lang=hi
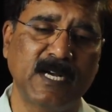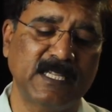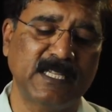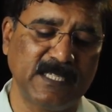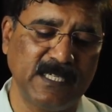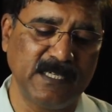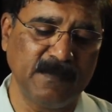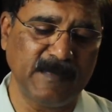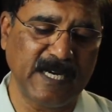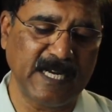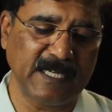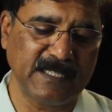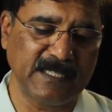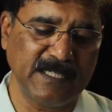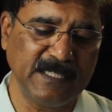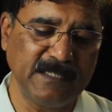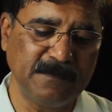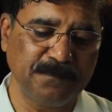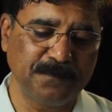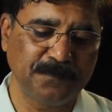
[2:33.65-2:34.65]
खाते हैं मारते
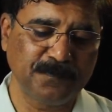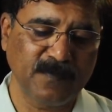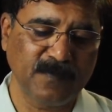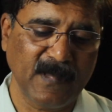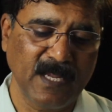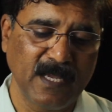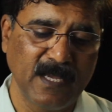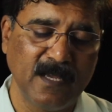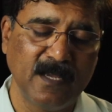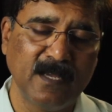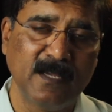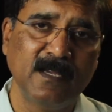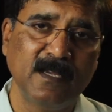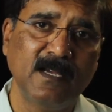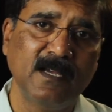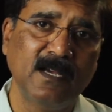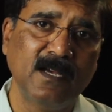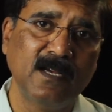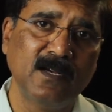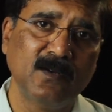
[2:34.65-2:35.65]
हैं
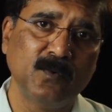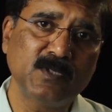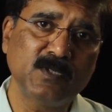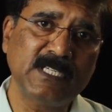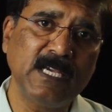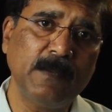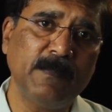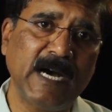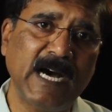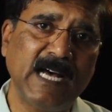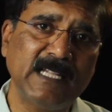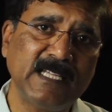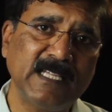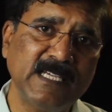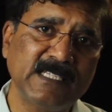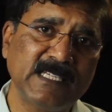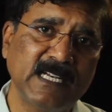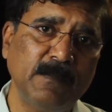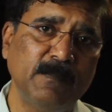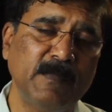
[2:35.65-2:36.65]
उसके बाद
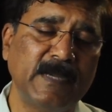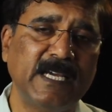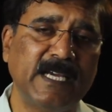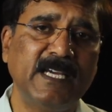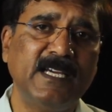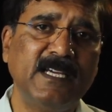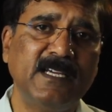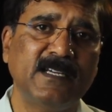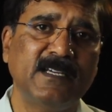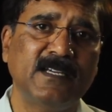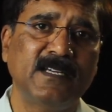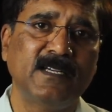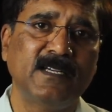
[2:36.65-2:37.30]
के जन्म में